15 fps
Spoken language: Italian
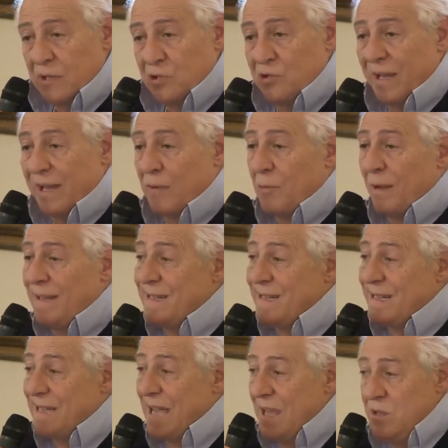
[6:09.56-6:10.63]
Cioè quel
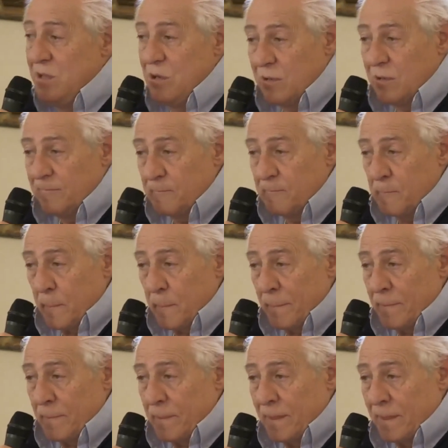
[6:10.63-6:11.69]
segno
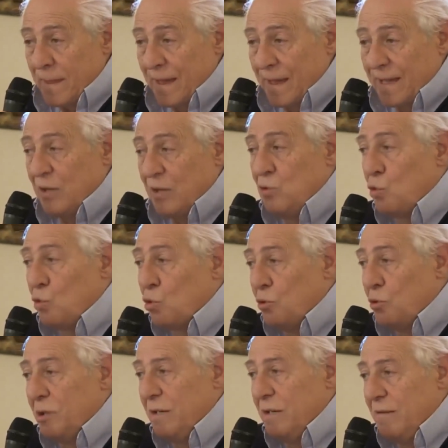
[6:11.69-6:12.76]
che tu
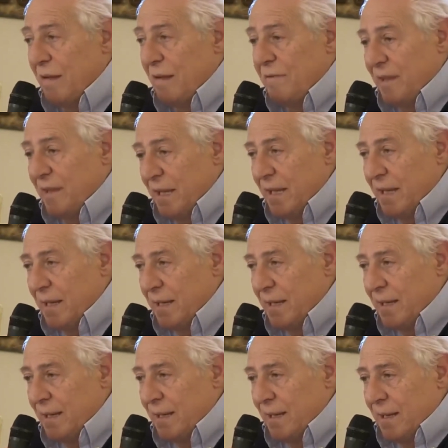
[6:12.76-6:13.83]
continui a
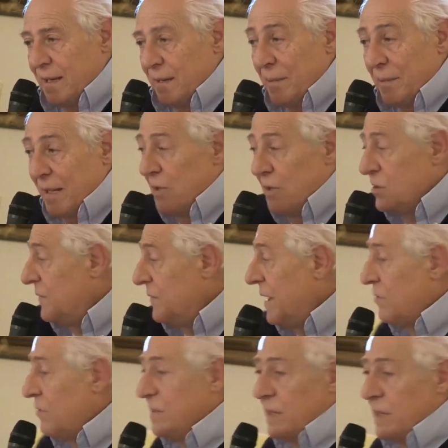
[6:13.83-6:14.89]
vedere, perché io se
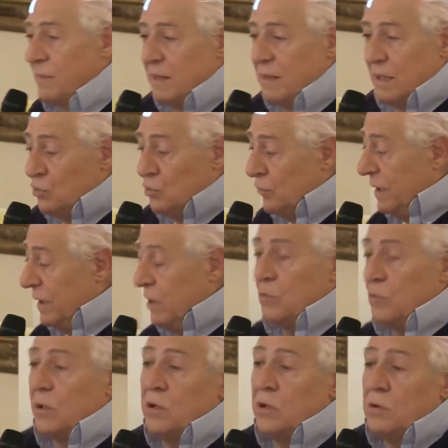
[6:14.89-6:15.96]
vengo insieme a te, tu vedi il
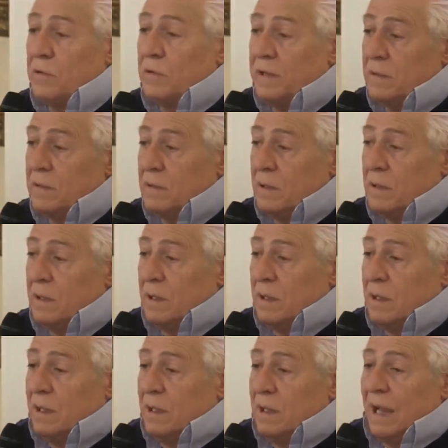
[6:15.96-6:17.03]
cuore, io non lo vedo.
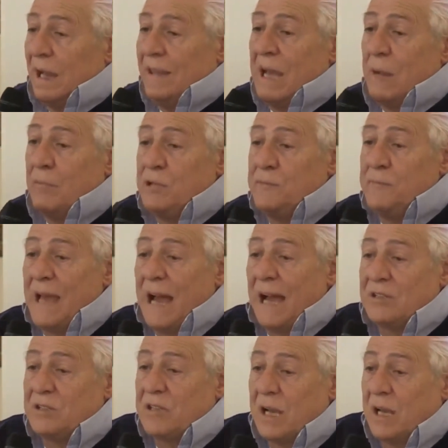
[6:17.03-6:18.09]
Andiamo in
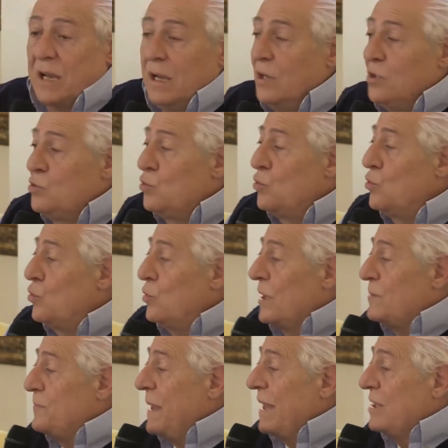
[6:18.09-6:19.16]
spiaggia, su
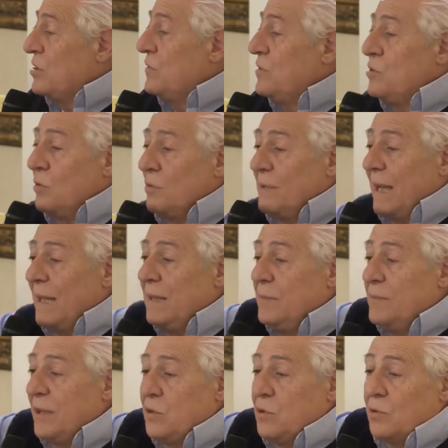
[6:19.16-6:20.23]
una spiaggia dove ci sono
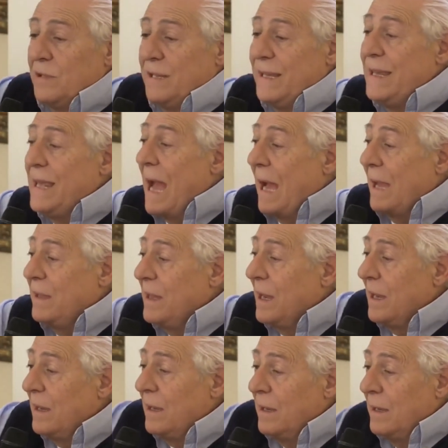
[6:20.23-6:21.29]
tanti mattoni di
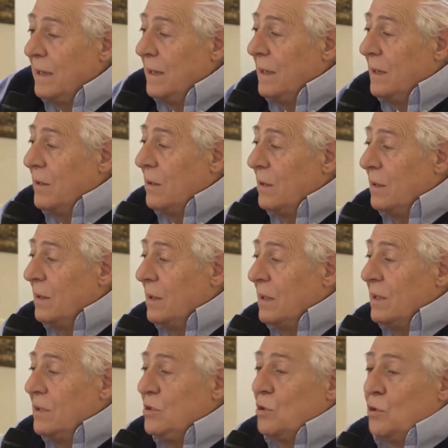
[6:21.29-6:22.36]
ghiaia, no?
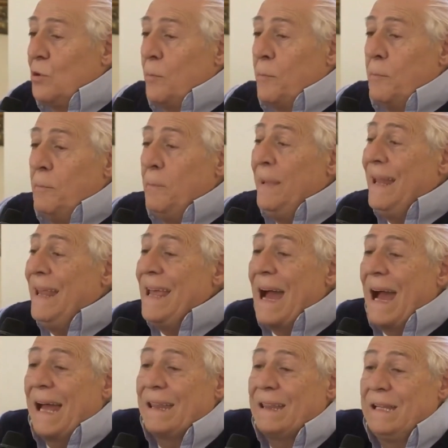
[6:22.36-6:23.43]
Ci sono
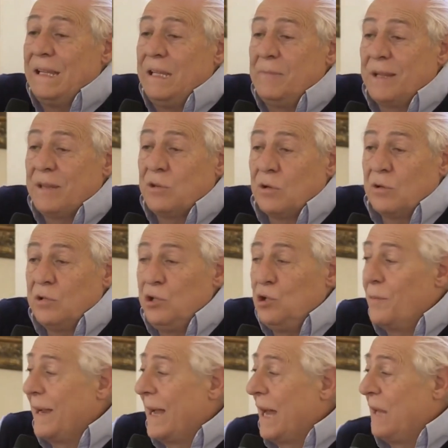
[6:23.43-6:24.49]
miliardi di mattoni,
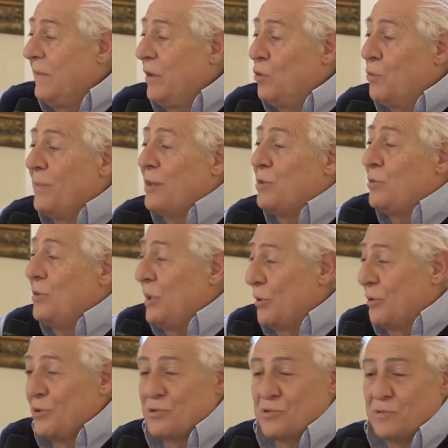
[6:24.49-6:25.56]
io magari vedo un mattone
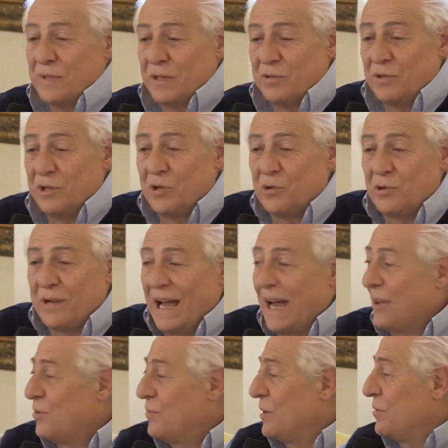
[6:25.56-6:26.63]
rosso, un mattone
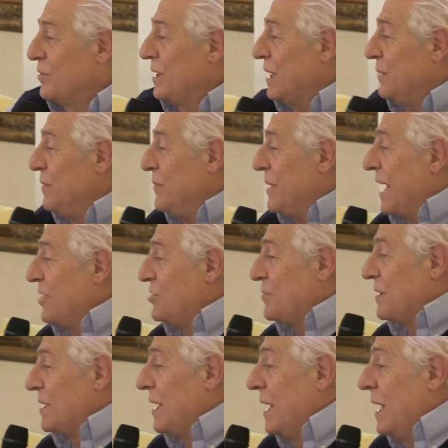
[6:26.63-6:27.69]
colorato, un mattone che mi piace,
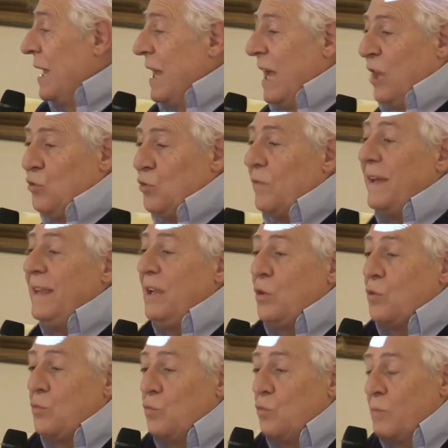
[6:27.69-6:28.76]
eh, e tu
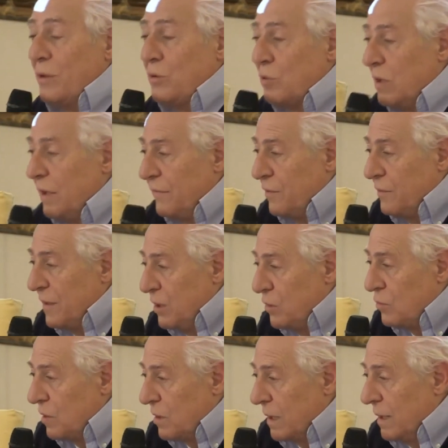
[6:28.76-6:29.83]
vedi un mattone a forma di
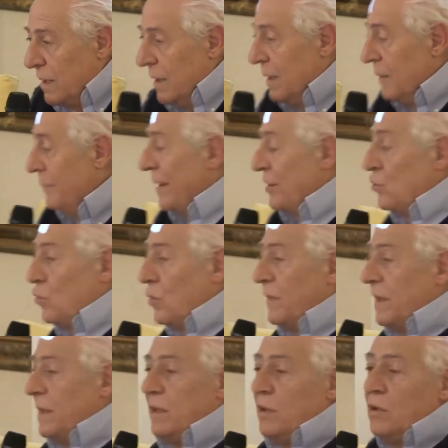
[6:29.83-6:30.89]
cuore, ma tu lo
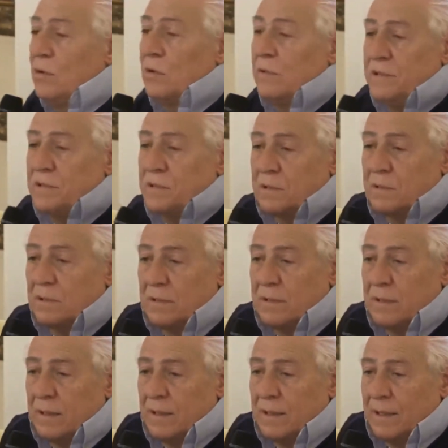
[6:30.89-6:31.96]
vedi, io non l'ho visto.
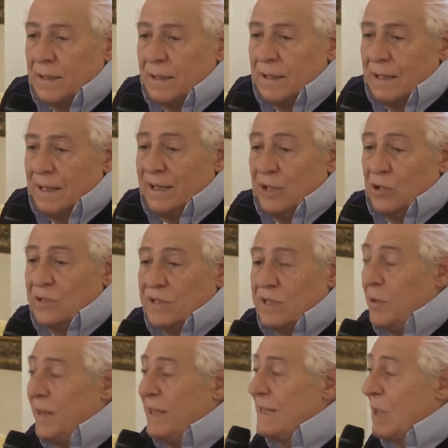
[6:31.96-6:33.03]
Di
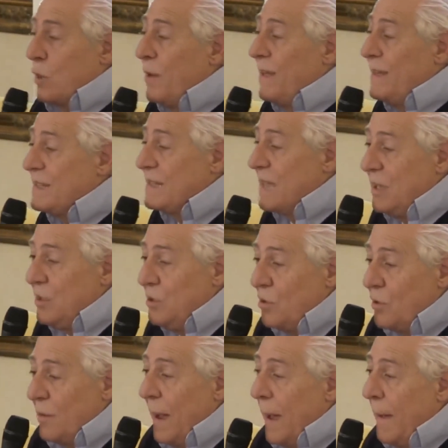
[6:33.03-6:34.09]
conseguenza quel
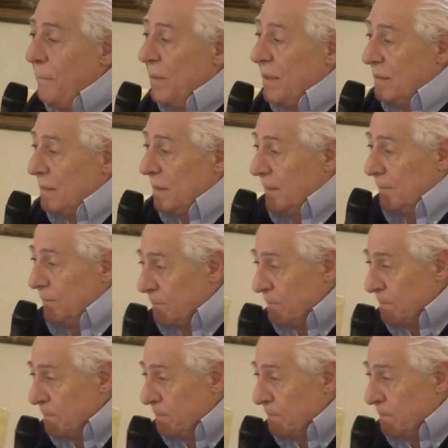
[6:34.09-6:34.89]
segno è per te